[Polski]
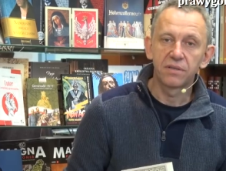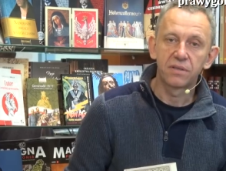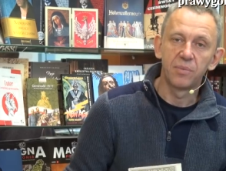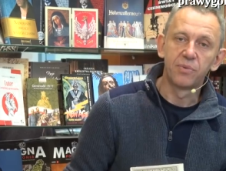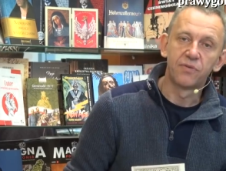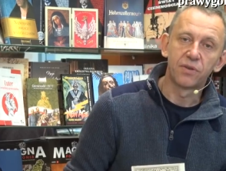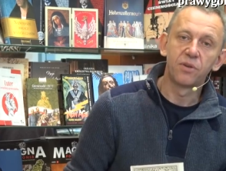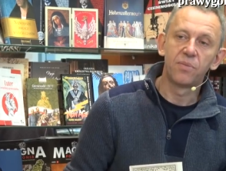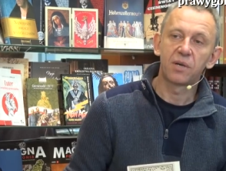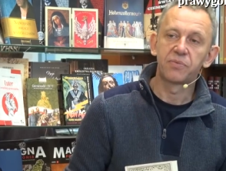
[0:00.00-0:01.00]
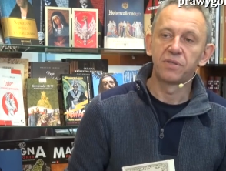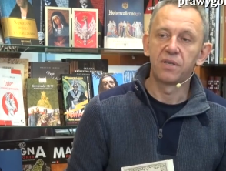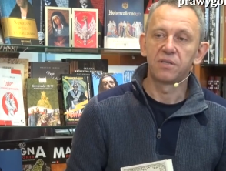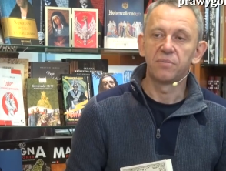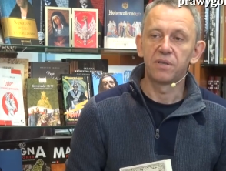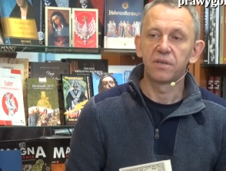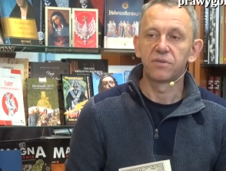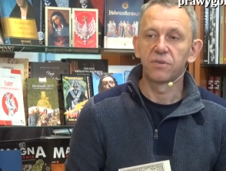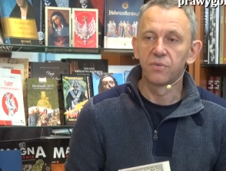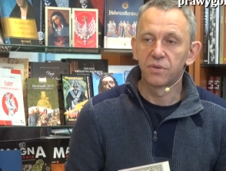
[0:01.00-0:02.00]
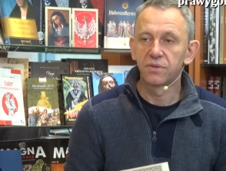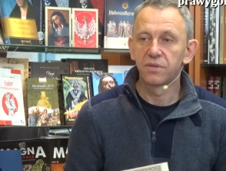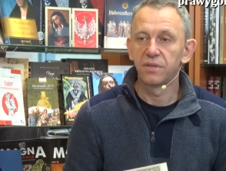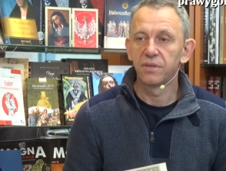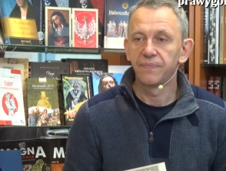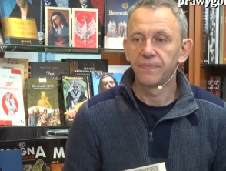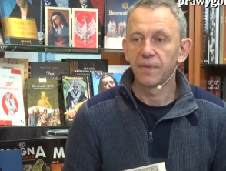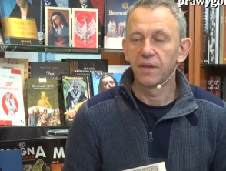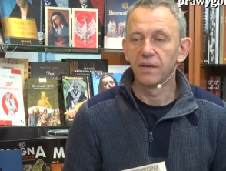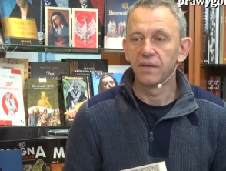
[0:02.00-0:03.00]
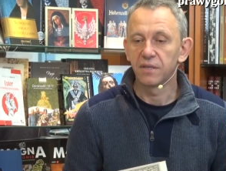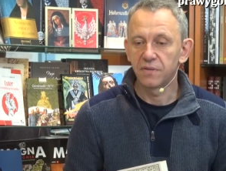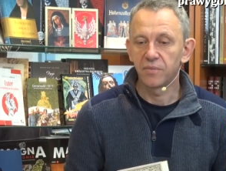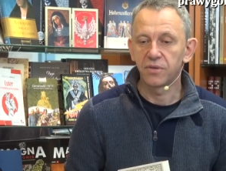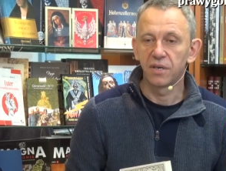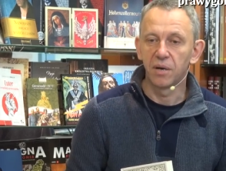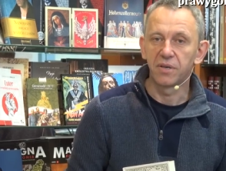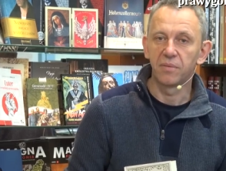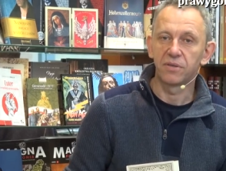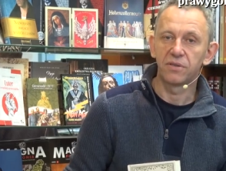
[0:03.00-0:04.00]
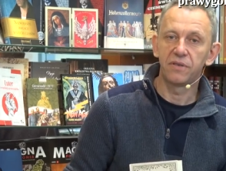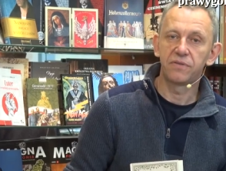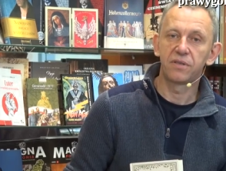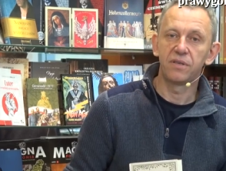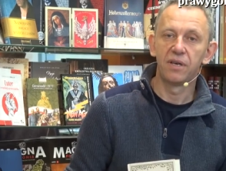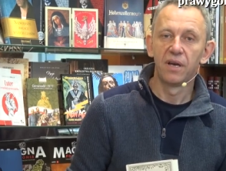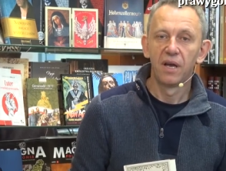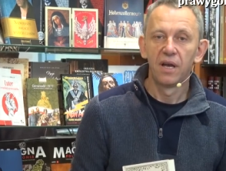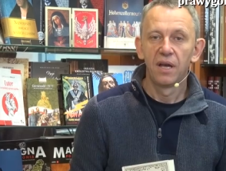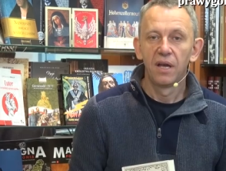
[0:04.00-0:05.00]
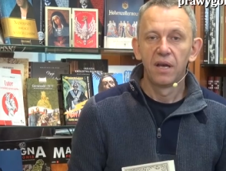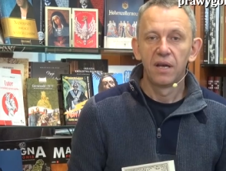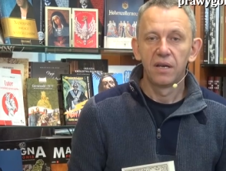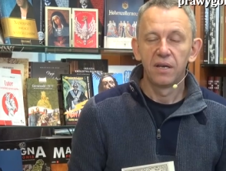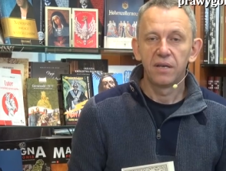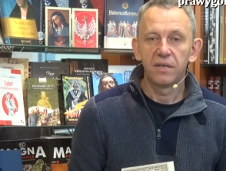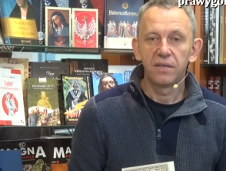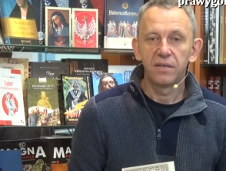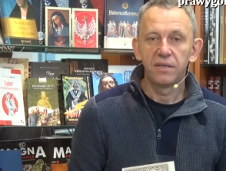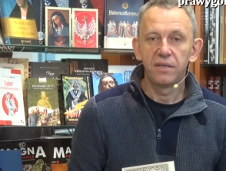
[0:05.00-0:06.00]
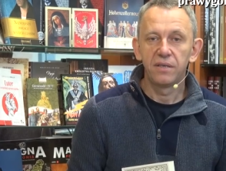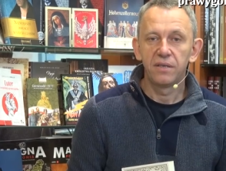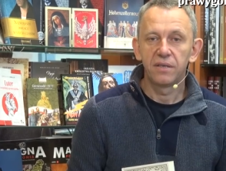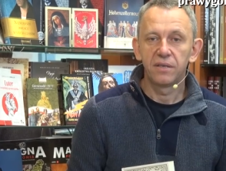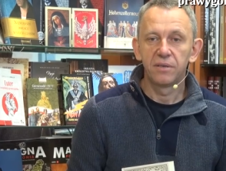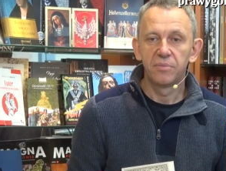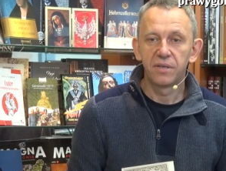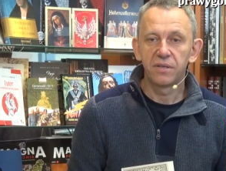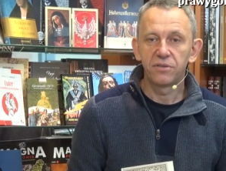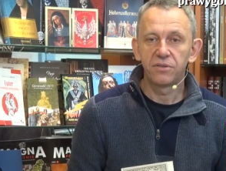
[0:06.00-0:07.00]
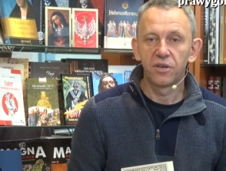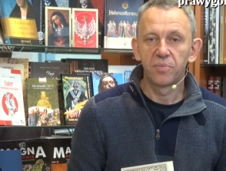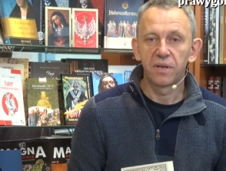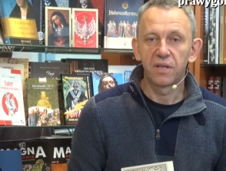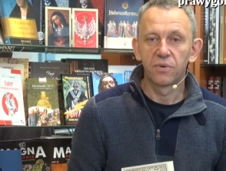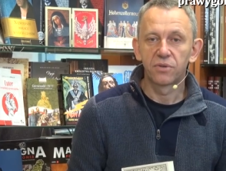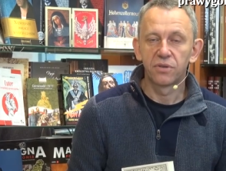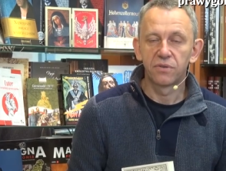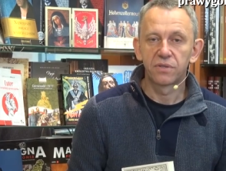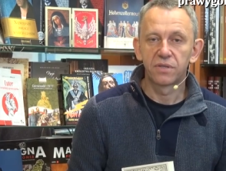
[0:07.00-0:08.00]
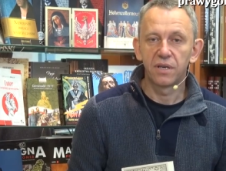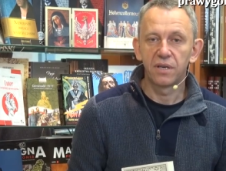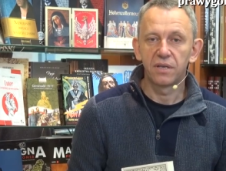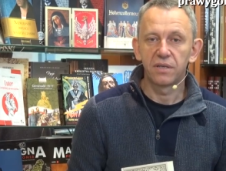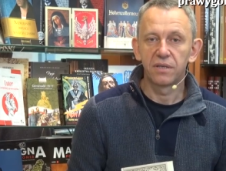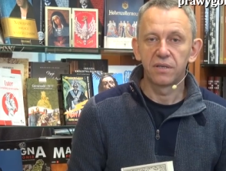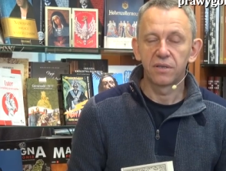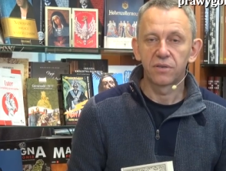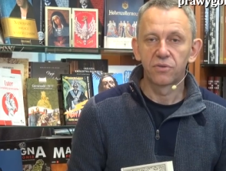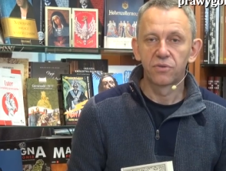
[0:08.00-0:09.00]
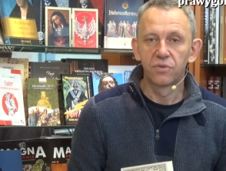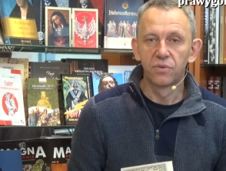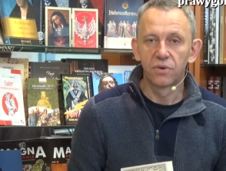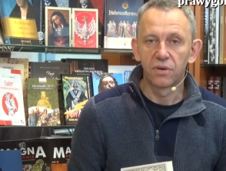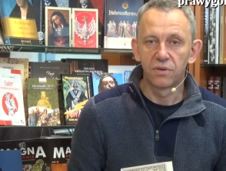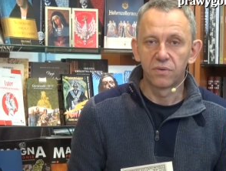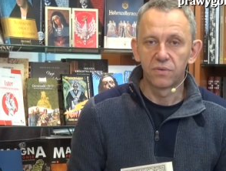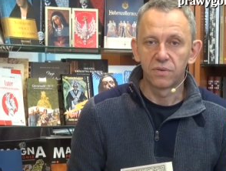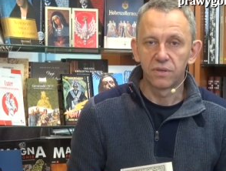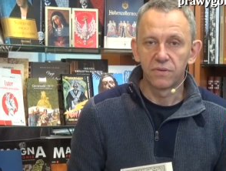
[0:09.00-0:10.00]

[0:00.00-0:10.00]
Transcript: ze sklepu Fotomak przy stacji metra Stokłosy. E, nazywam się Gabriel Maciejewski e, i e, będę dzisiaj opowiadał o książce, którą